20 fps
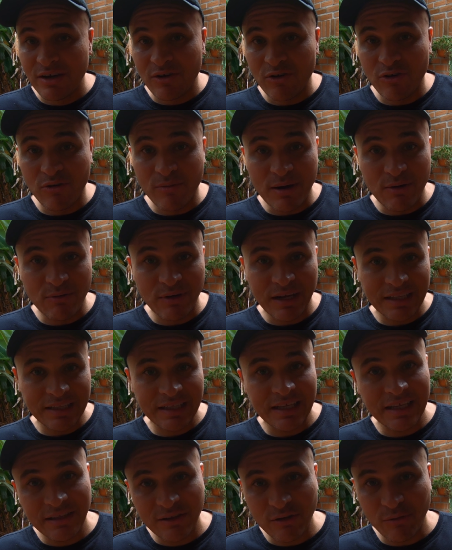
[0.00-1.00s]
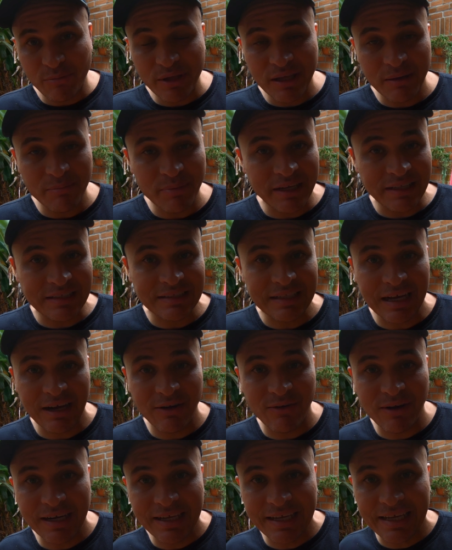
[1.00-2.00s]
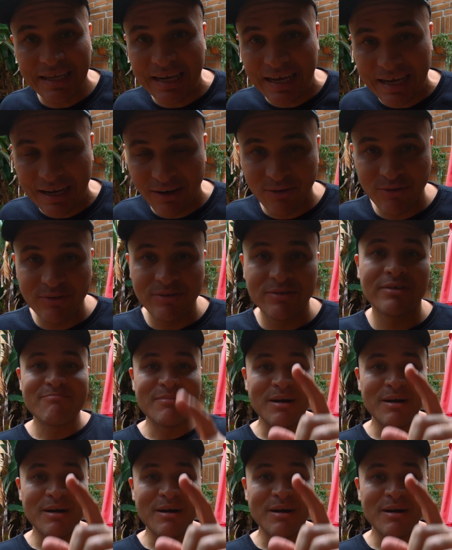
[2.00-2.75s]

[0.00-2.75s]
o va a una tienda y lo pide prestado, alquilado.